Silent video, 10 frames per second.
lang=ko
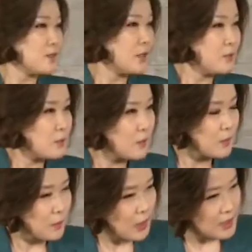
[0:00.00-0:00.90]

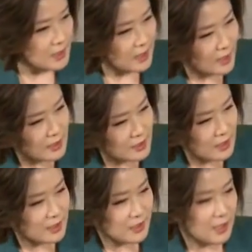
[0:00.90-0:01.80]
그리고 굉장히
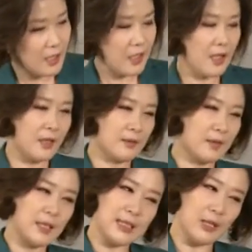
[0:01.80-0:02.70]
스타일리시하니까
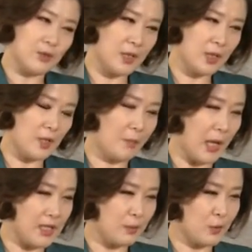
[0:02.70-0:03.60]
자주색 이런
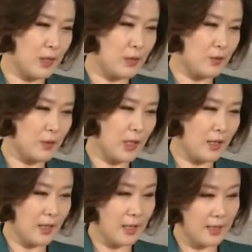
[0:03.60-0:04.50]
바지보다도
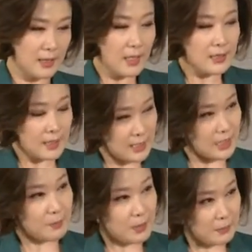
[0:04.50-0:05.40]
약간
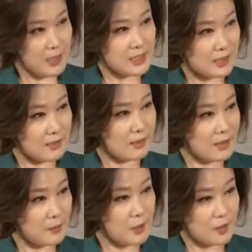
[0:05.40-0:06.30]
재색빛 바지 같은 걸
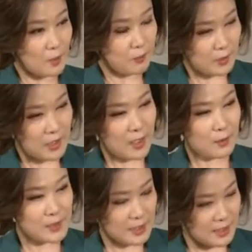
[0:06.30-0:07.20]
입어서
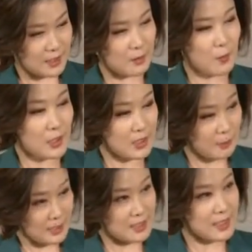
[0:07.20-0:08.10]
블랙하고 재색을 하면 굉장히
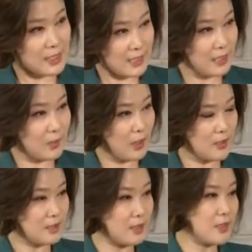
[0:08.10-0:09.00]
매치가 잘 될 것
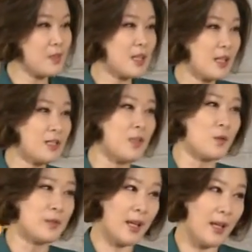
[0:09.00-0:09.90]
같은데 그런 색깔은
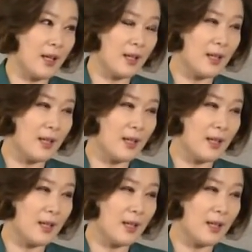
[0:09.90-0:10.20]
어때?